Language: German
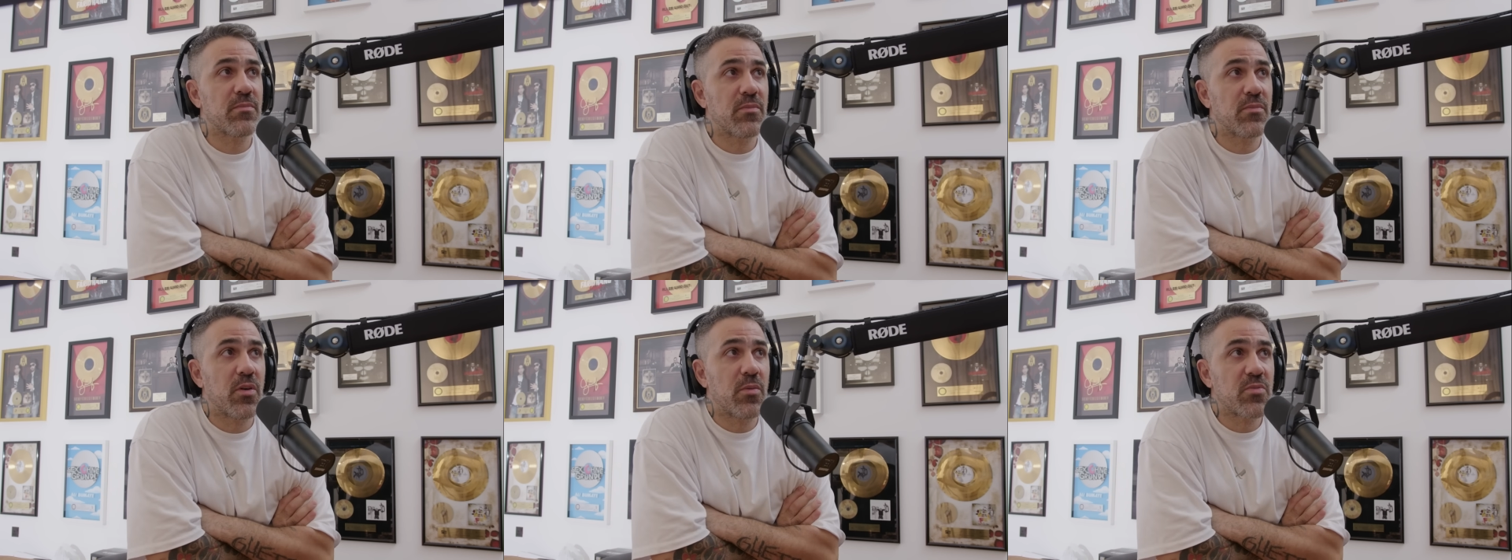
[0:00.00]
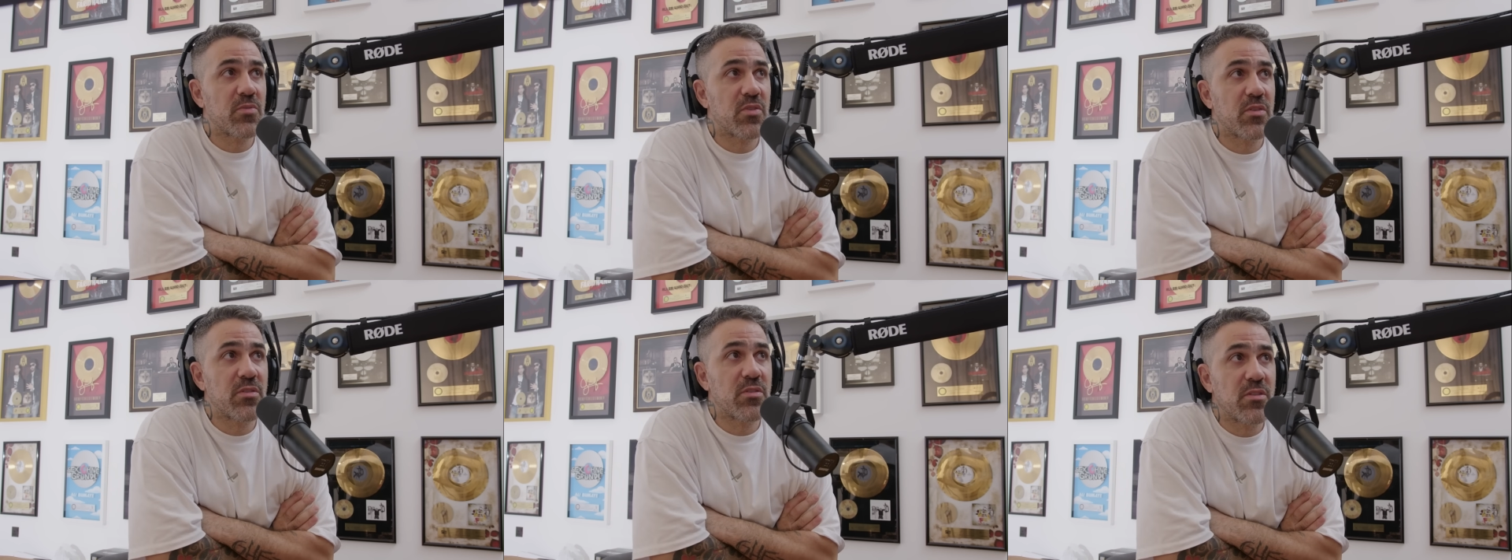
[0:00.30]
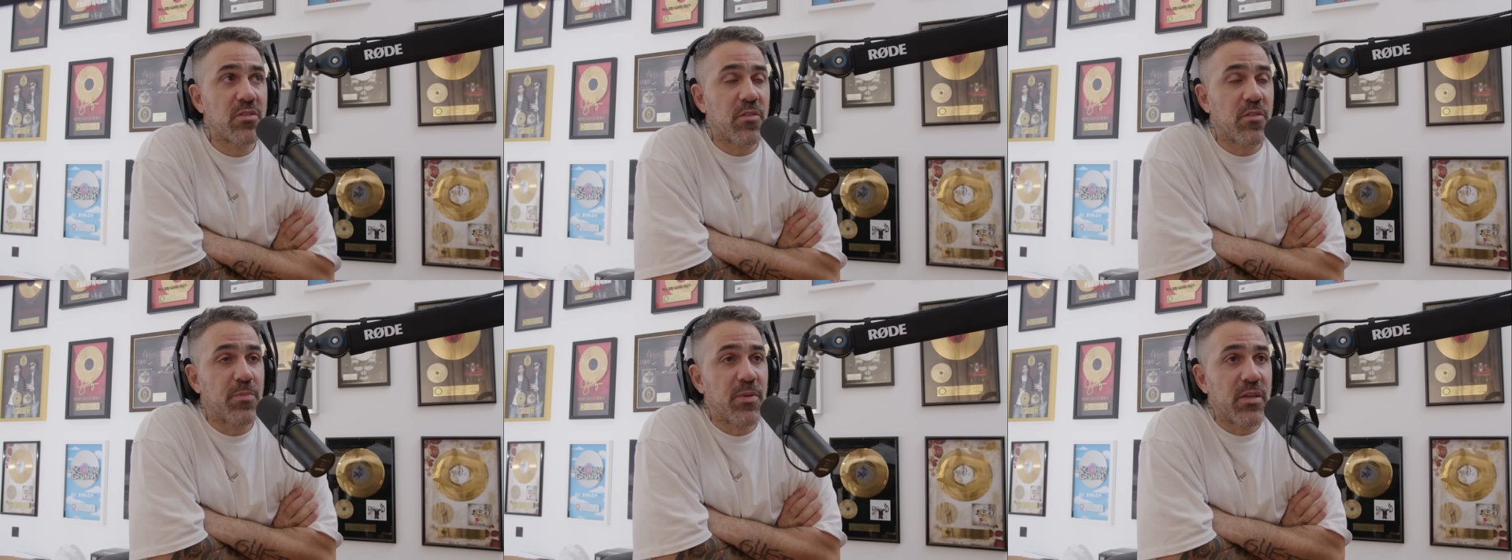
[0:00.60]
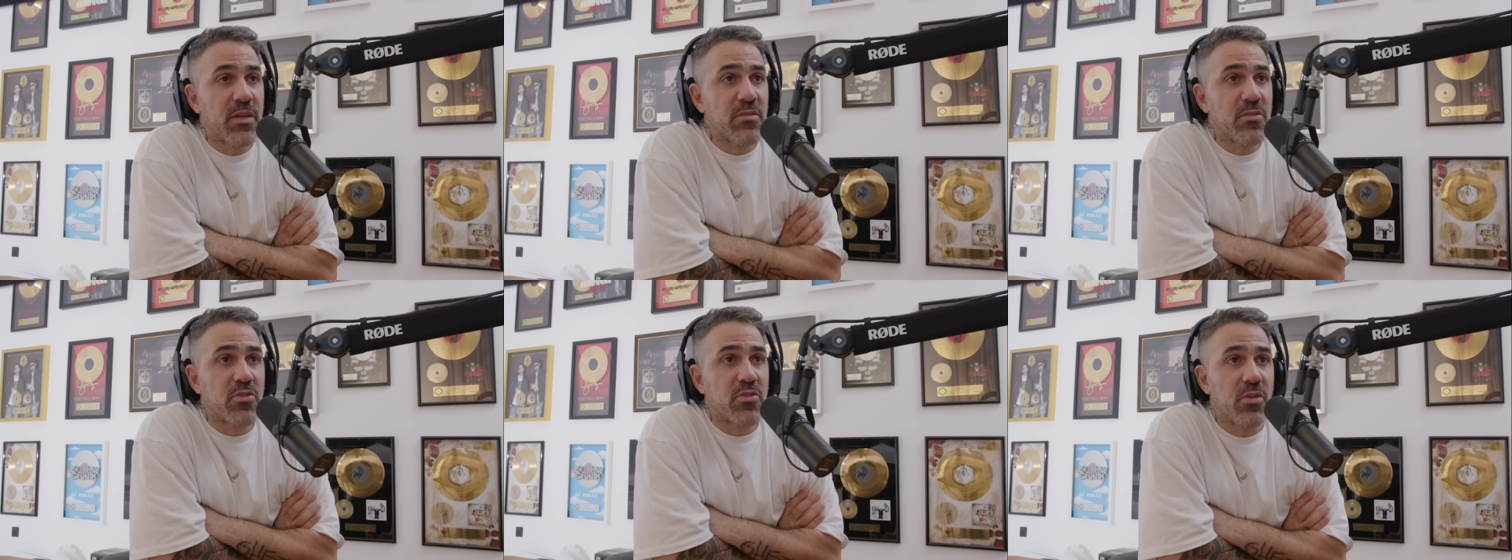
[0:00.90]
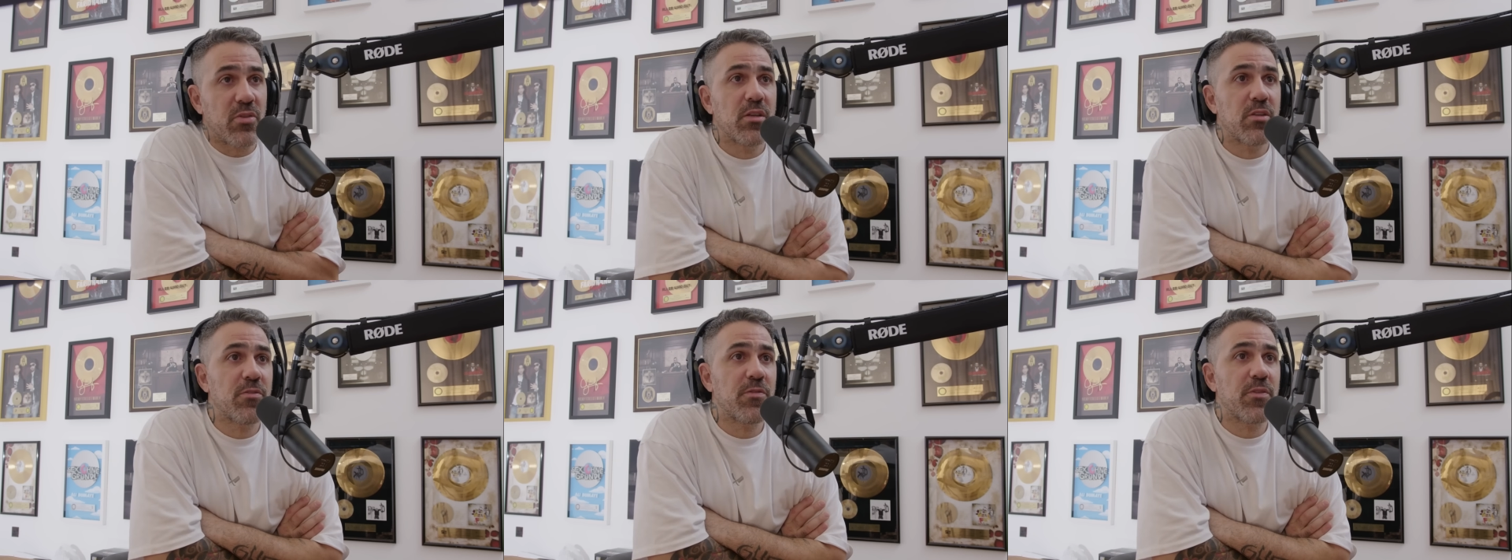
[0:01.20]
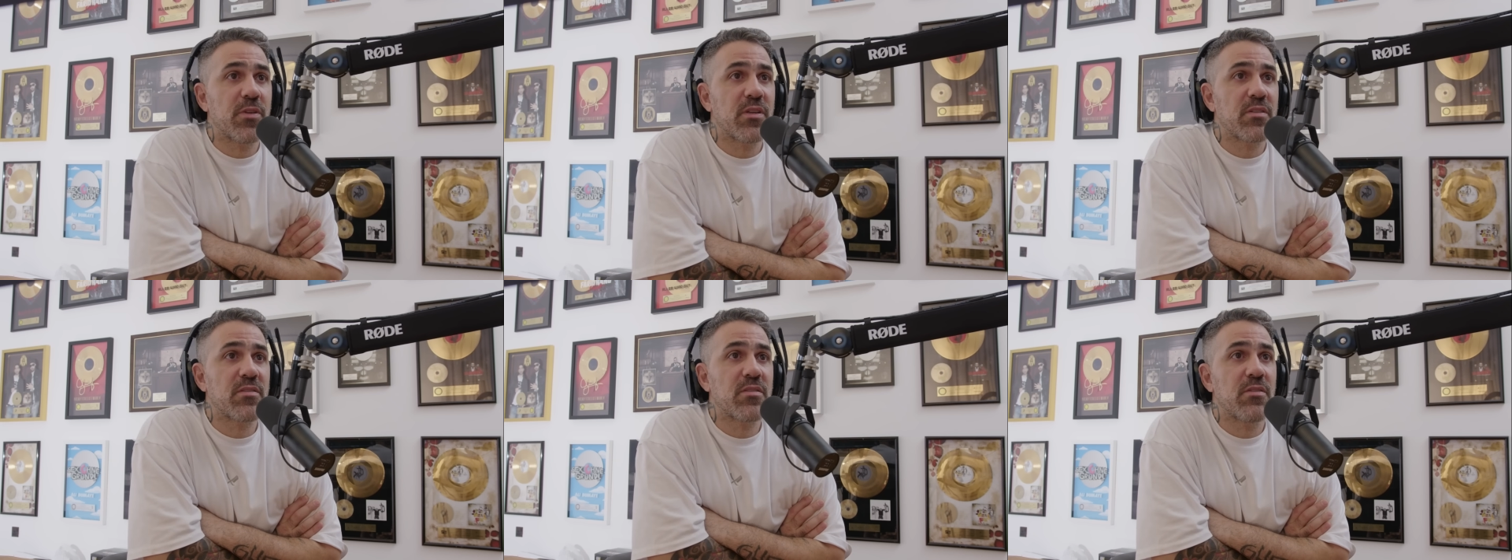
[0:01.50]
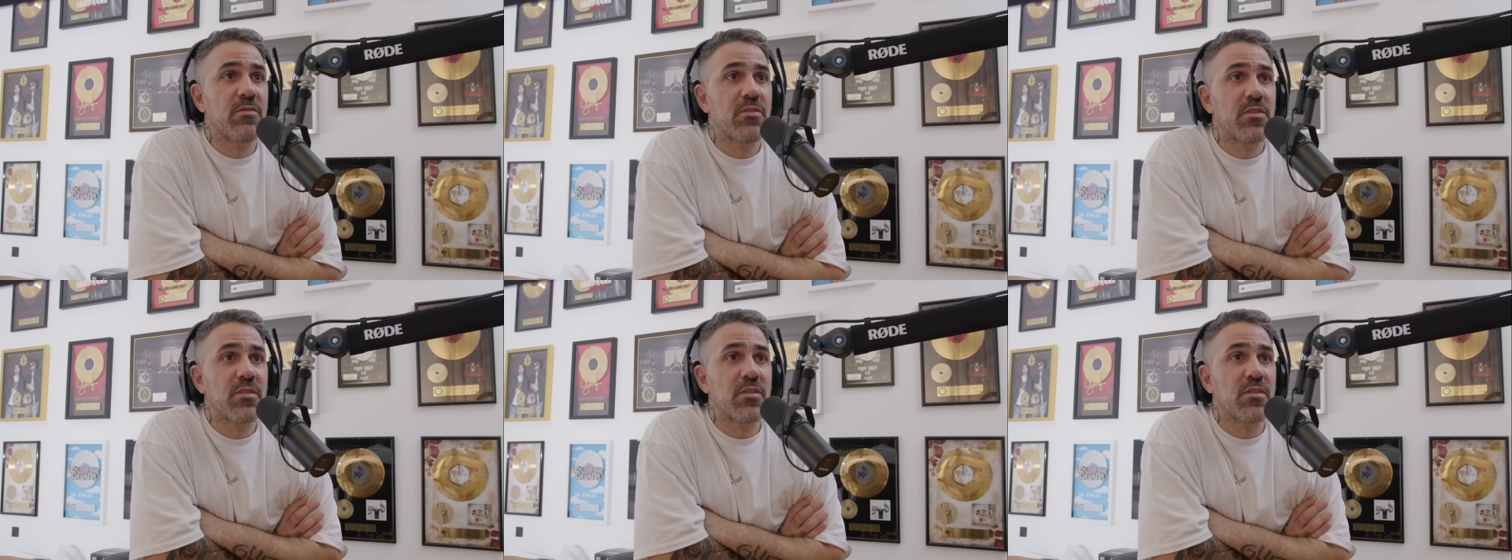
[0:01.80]
Warum soll ich nicht auf Preise schauen? Ich finde das
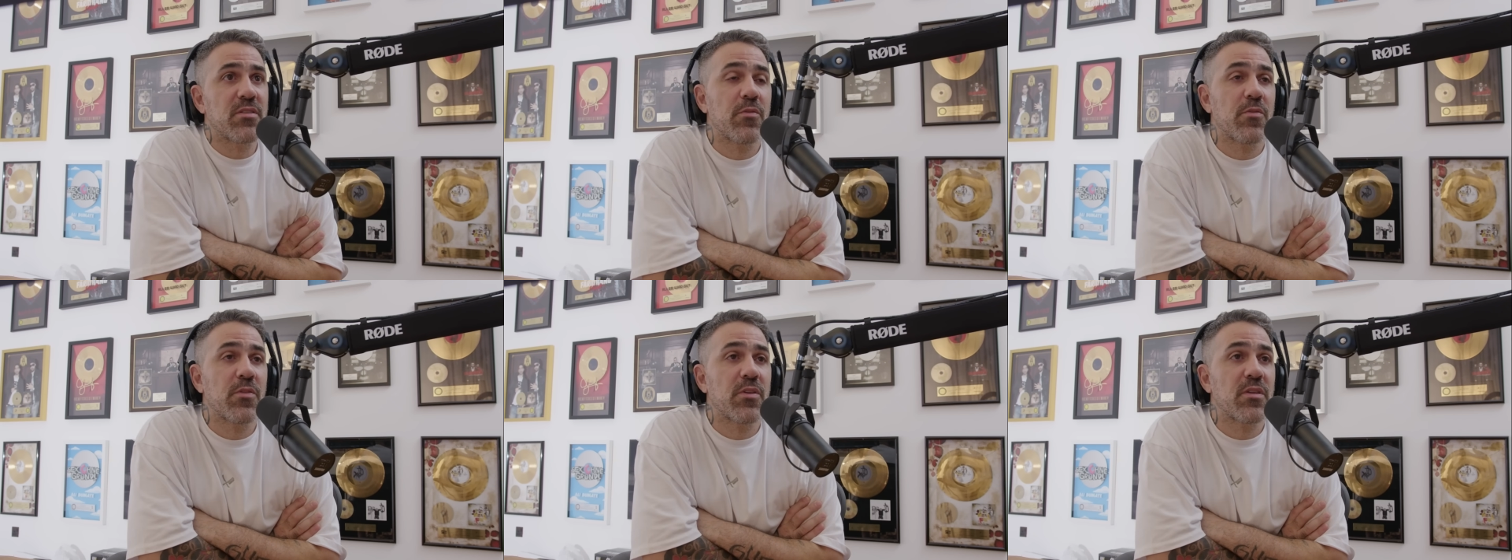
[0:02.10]
sehr wichtig.